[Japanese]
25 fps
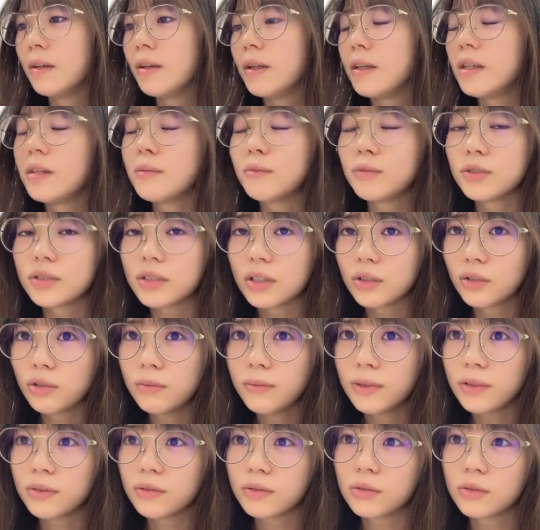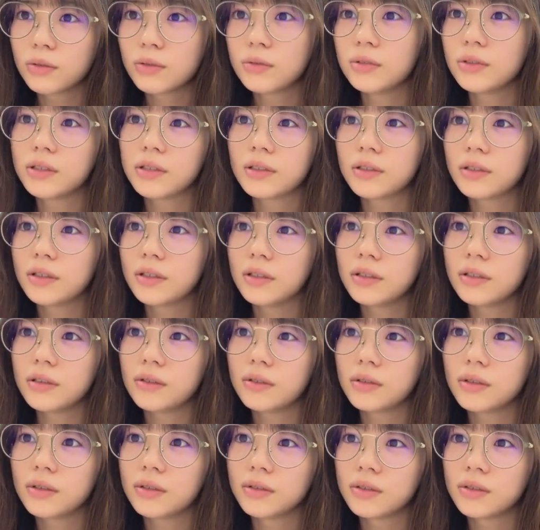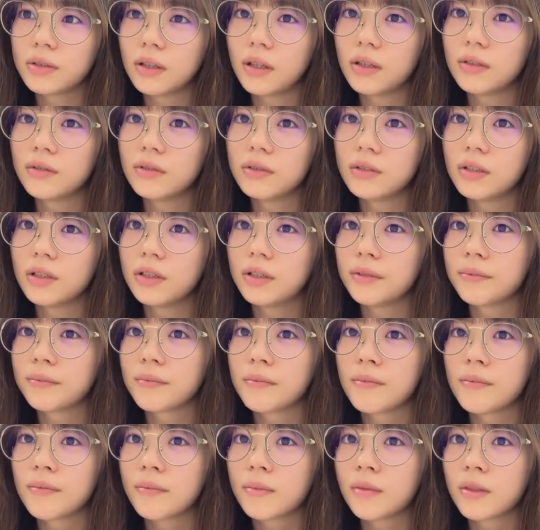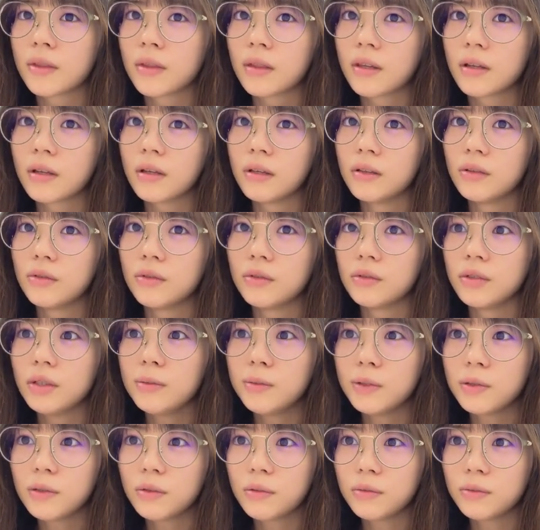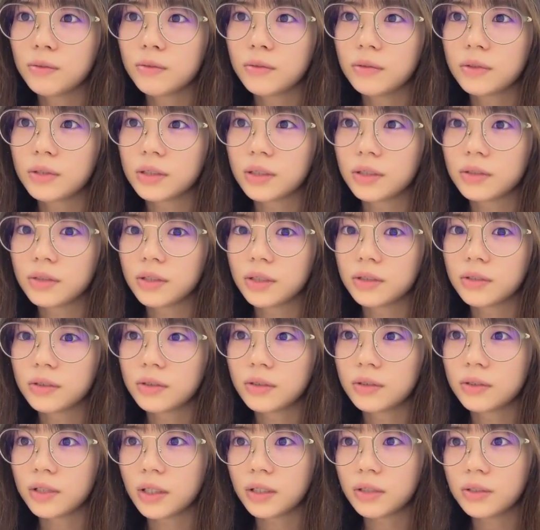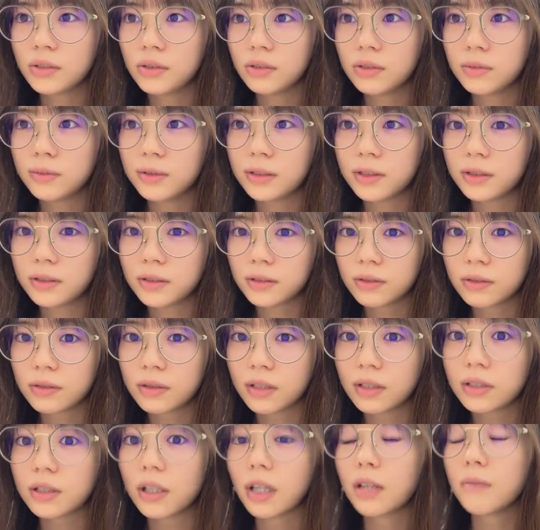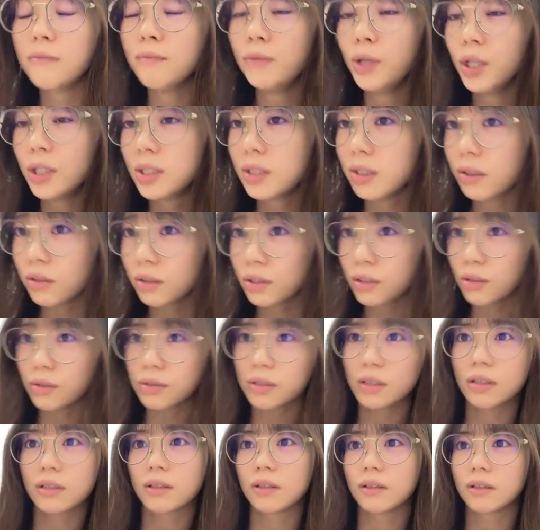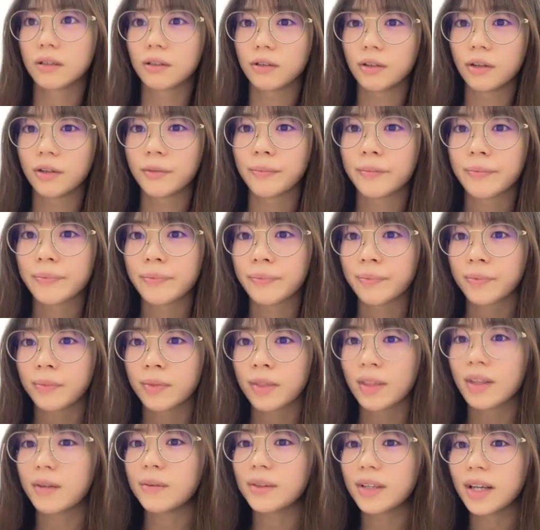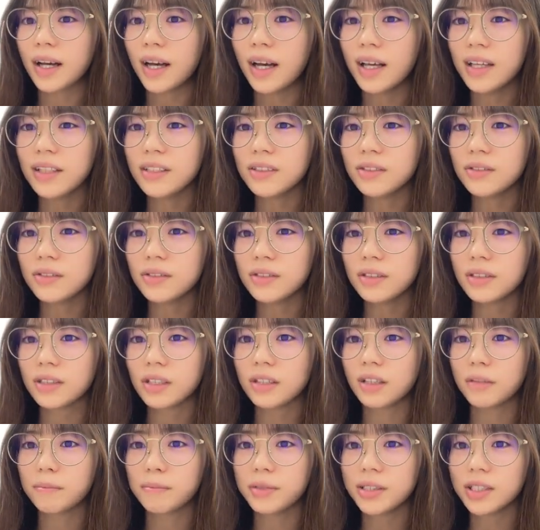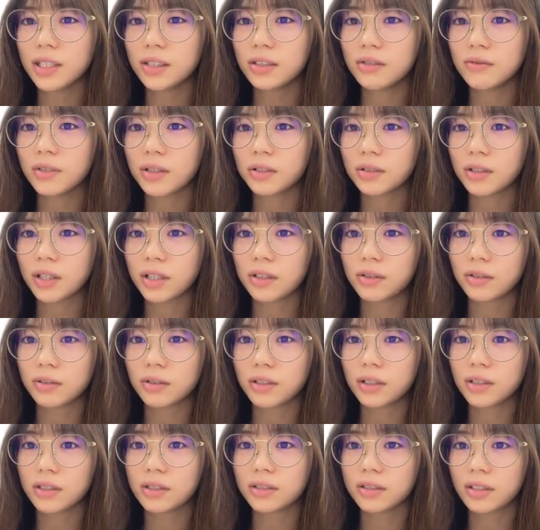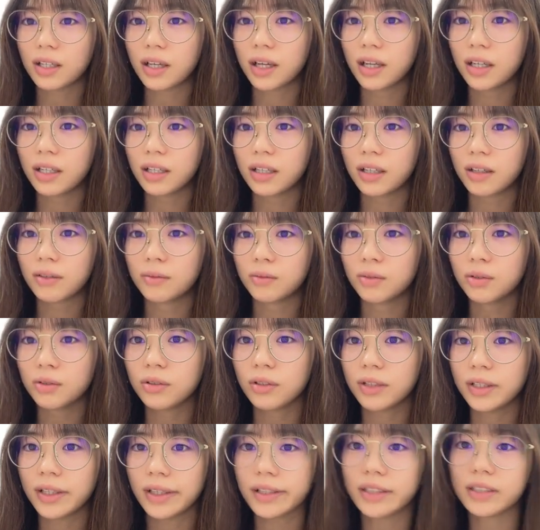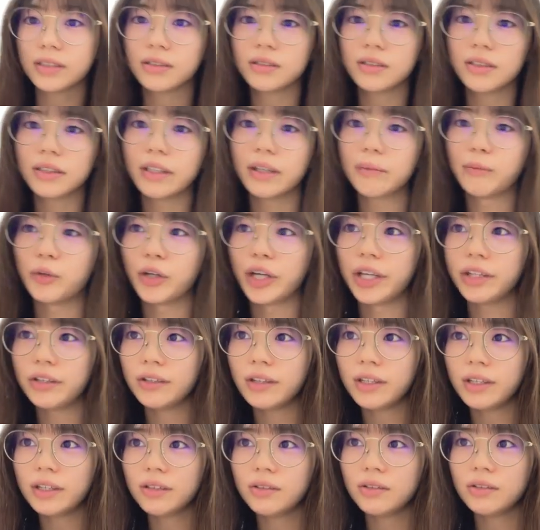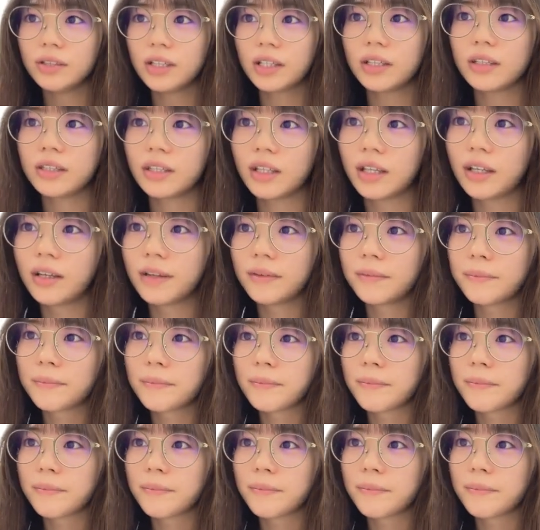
えでもさトマト得意じゃないって言うけどさあのねあのいぶきと福岡撮影中のダッチオーブンで作ったやつあれめちゃくちゃ美味しかったんだよね食べだからああいう風に例えばピザの上とかに乗ってるさなんか本当に焼きすぎてもうへにょへにょになった